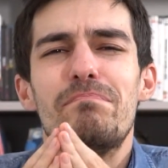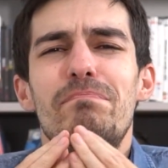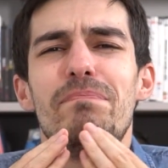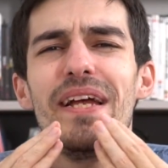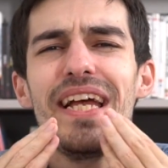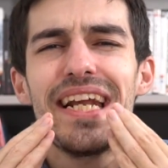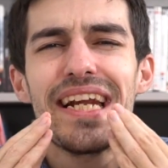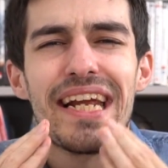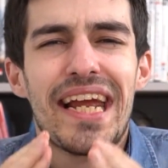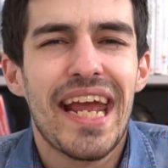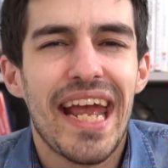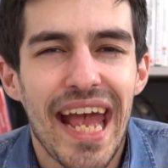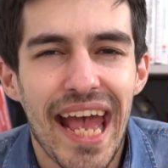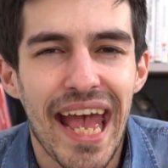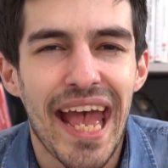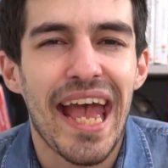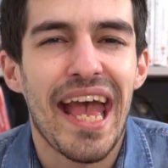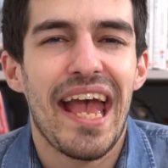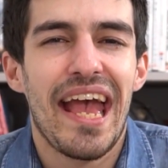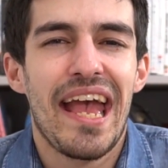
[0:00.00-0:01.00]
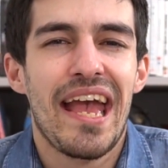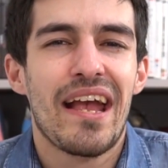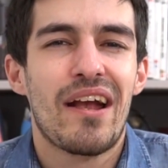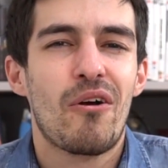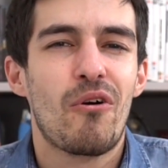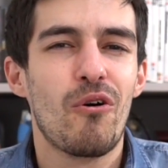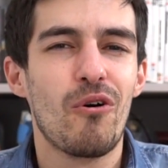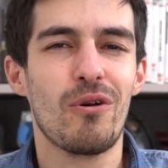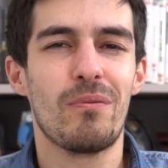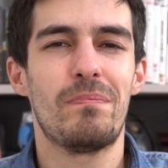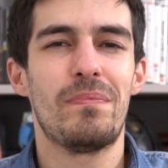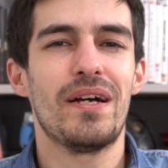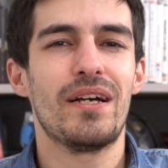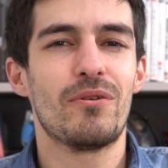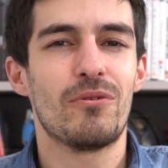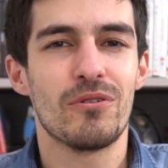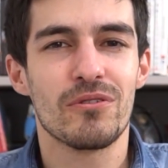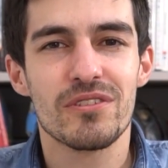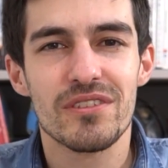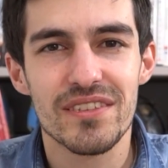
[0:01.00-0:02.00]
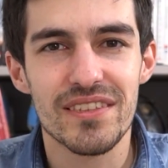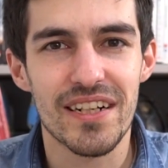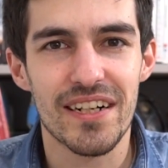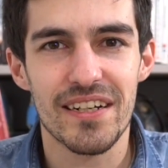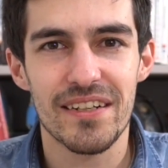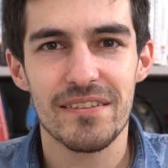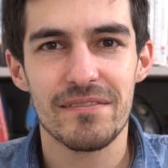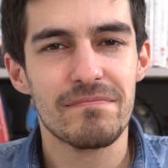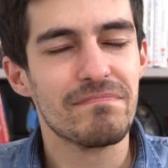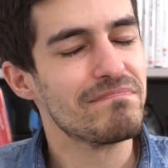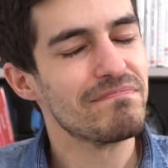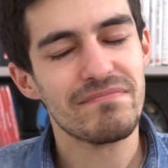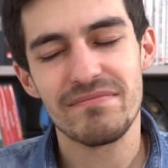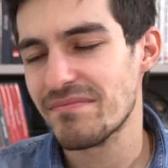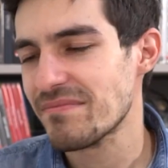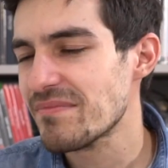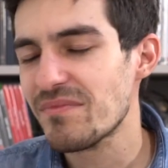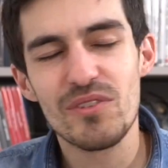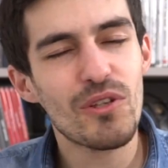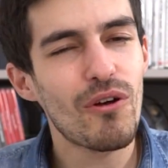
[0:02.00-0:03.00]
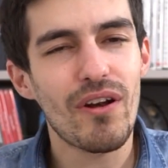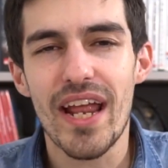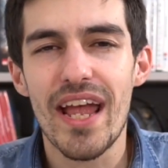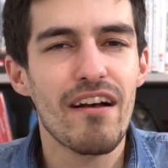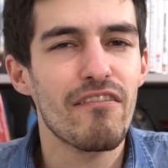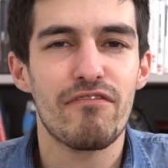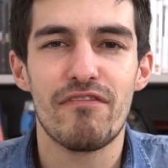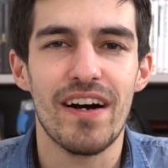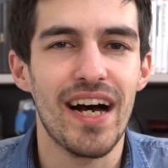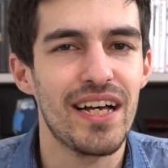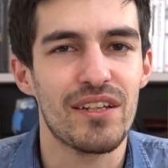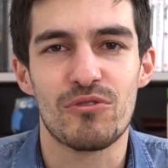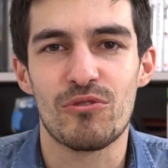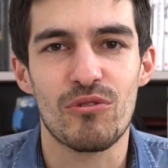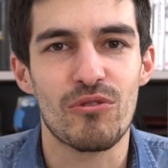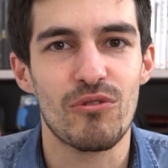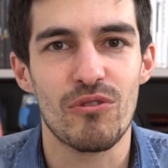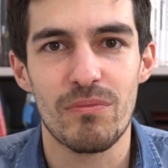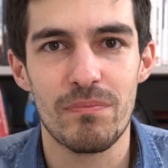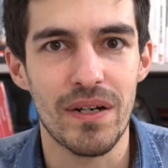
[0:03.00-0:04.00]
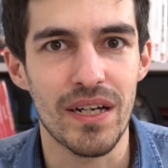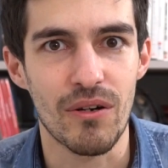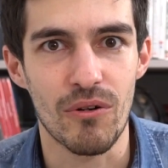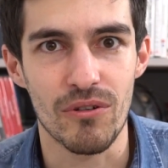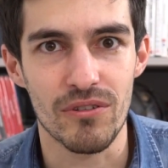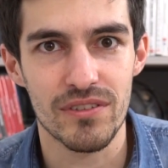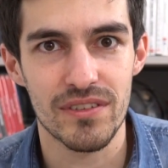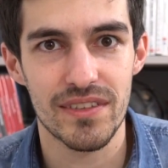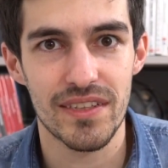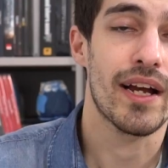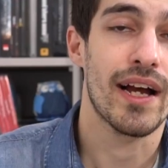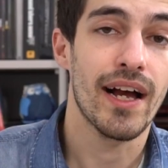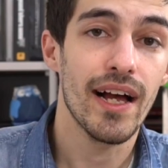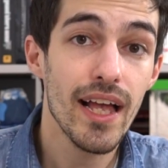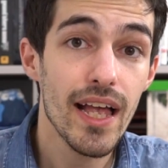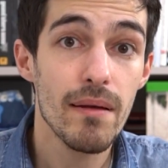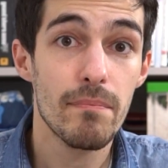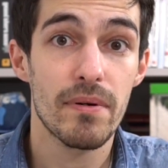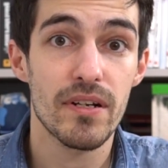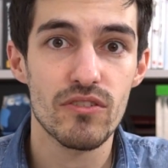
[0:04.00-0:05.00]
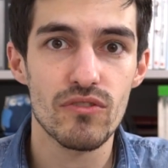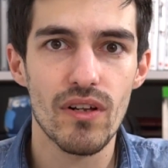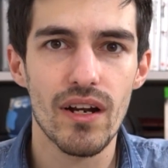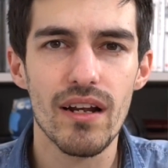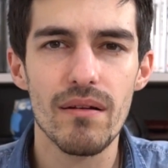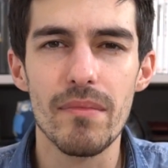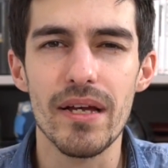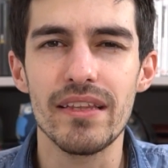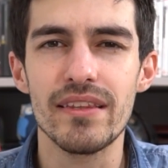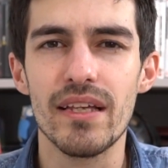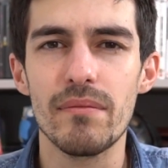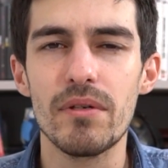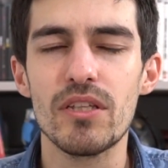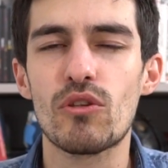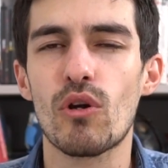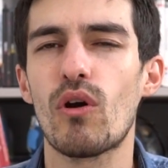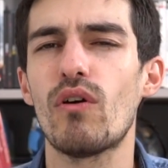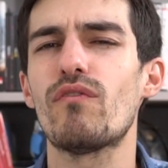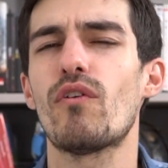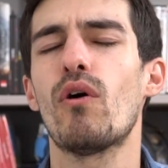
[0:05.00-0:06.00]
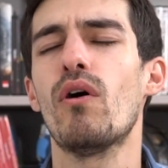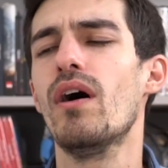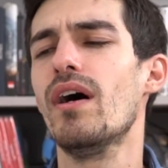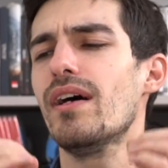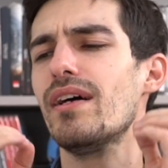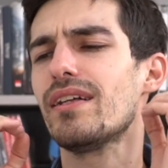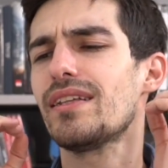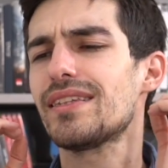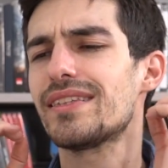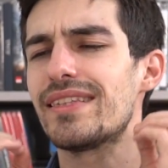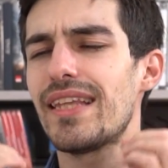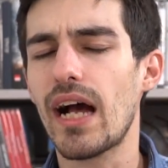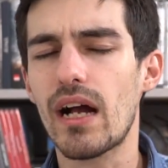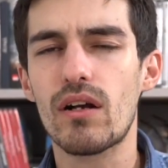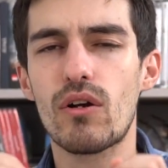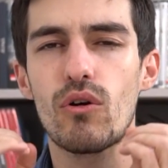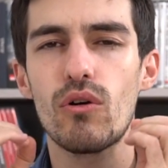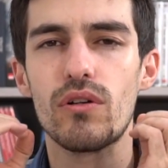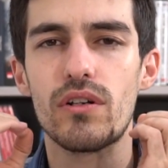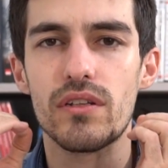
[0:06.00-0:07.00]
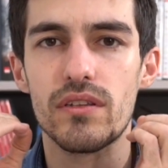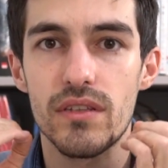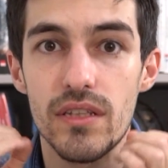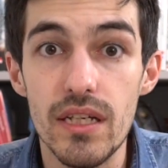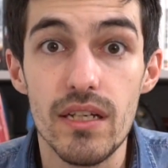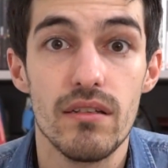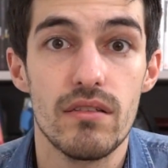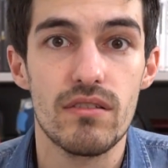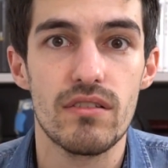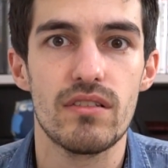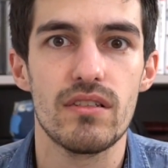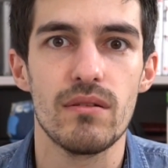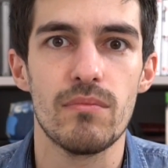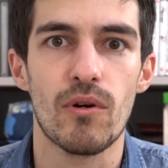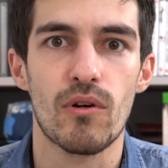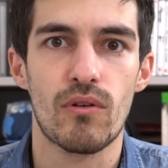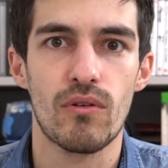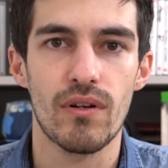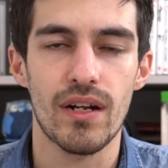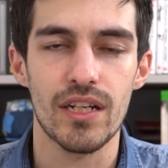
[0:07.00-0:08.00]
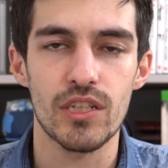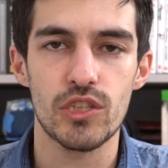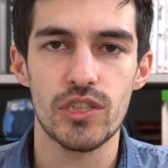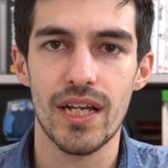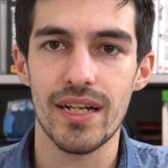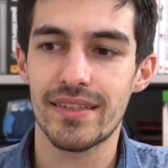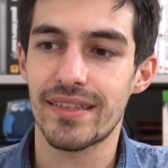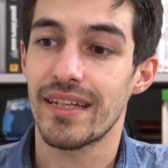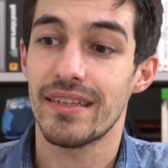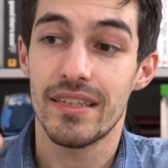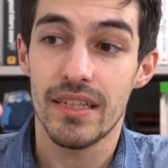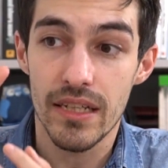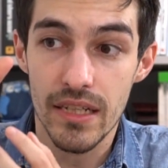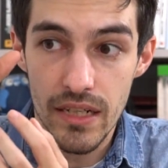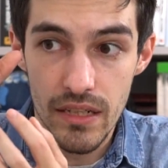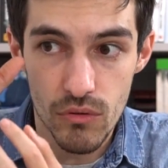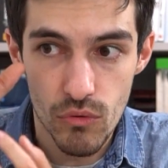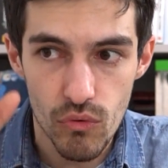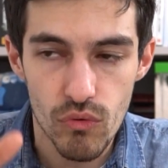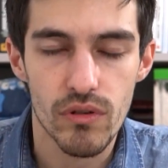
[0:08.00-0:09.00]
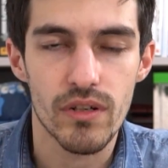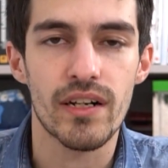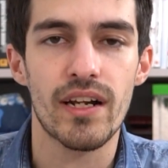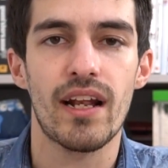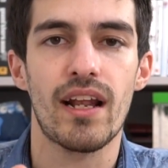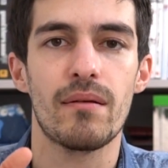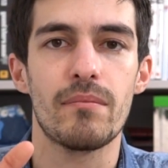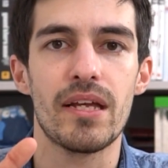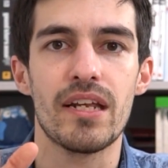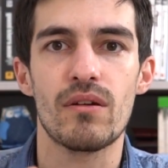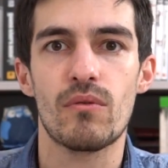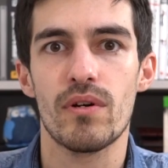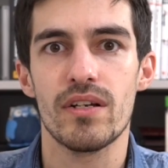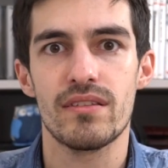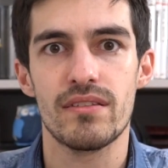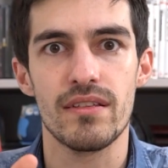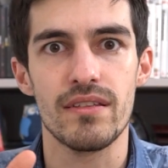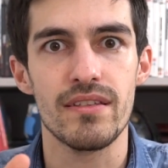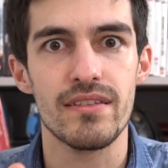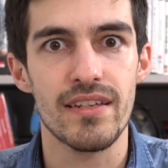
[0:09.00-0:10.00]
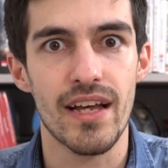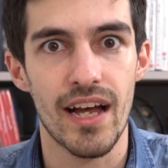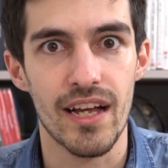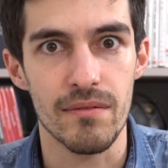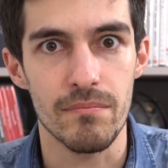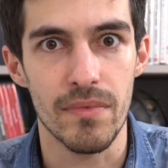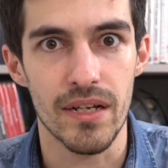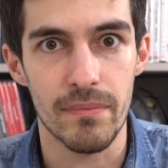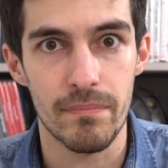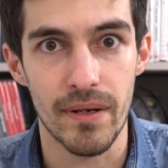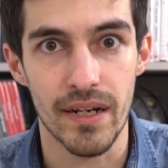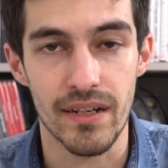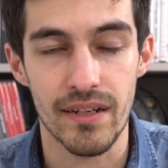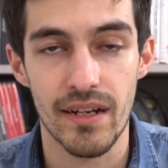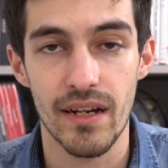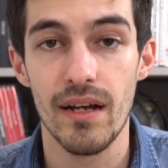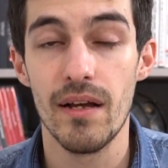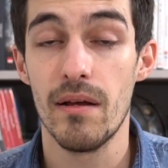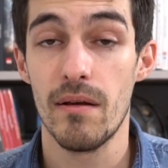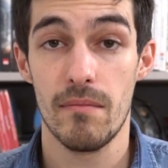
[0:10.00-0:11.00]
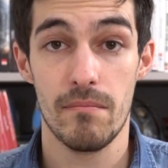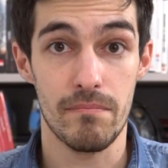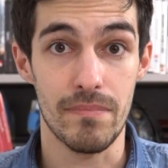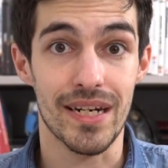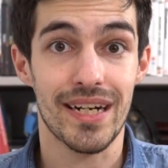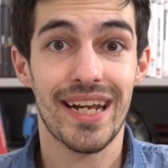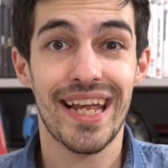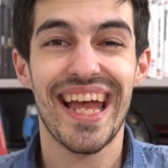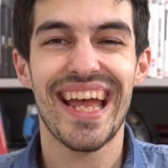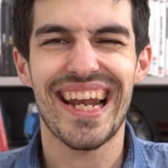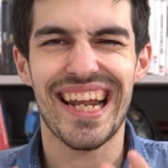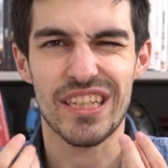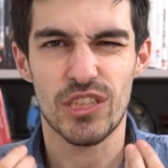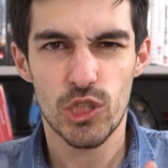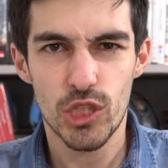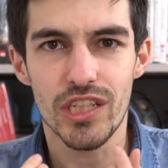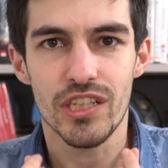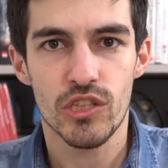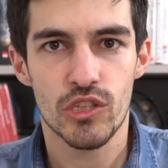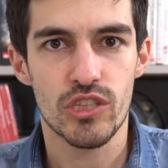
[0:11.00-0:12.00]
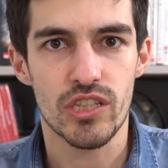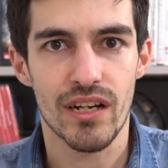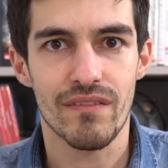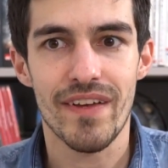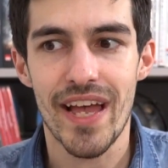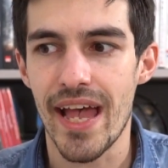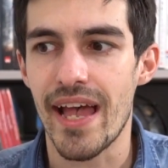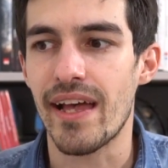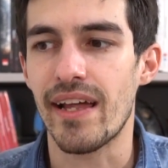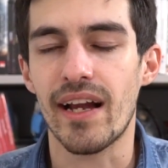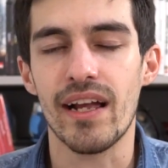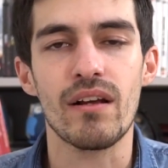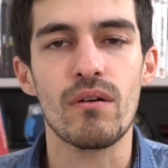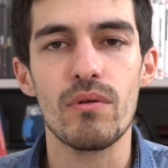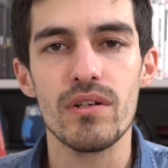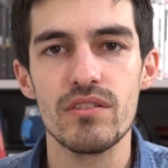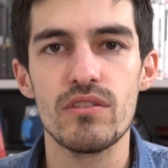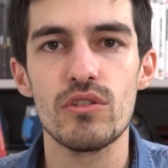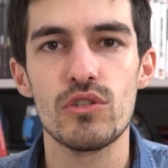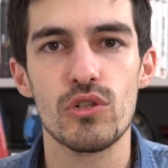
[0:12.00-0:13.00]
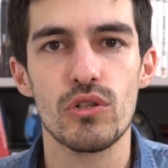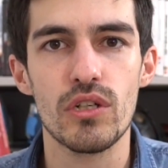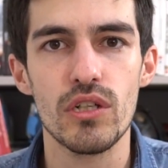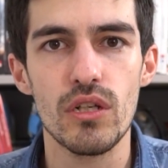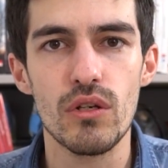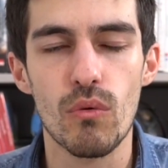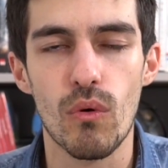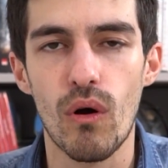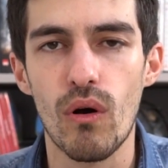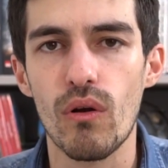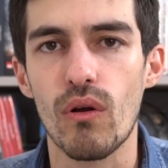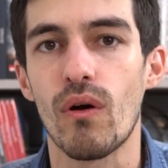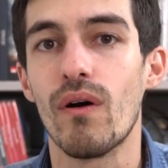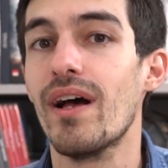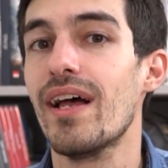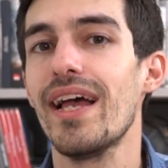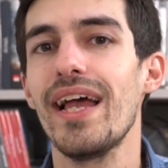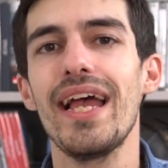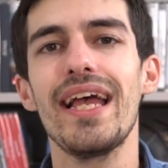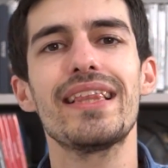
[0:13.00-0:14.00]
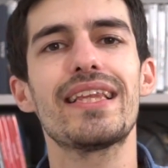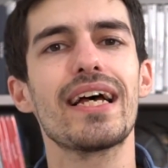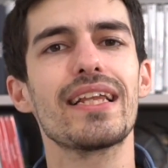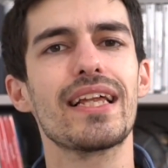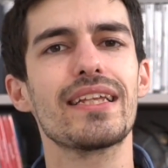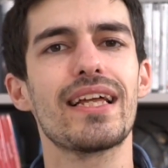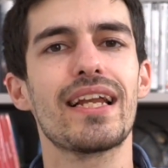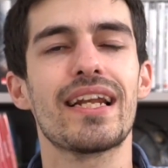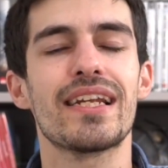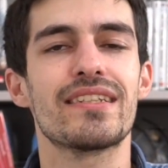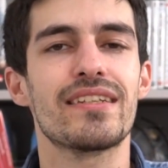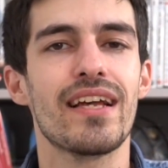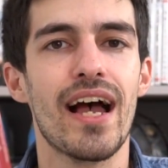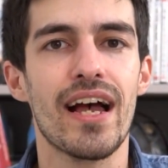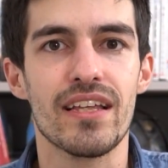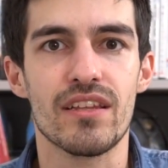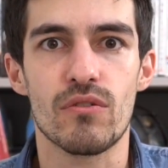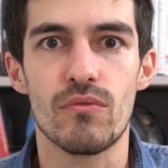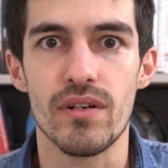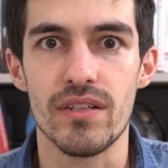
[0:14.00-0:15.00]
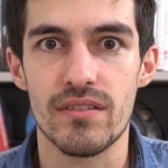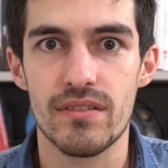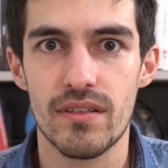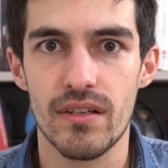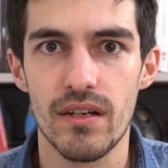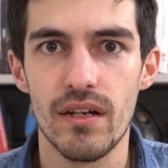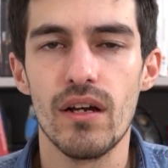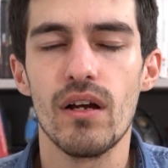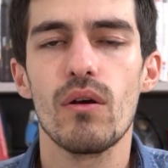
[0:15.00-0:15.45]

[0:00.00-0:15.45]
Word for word: Perché è colpa nostra? Non è affatto colpa nostra e personalmente mi trovo d'accordissimo con la scelta di ridurre la main quest di Cyberpunk, perché la ciccia vera in questi giochi di ruolo è data dalle side quest.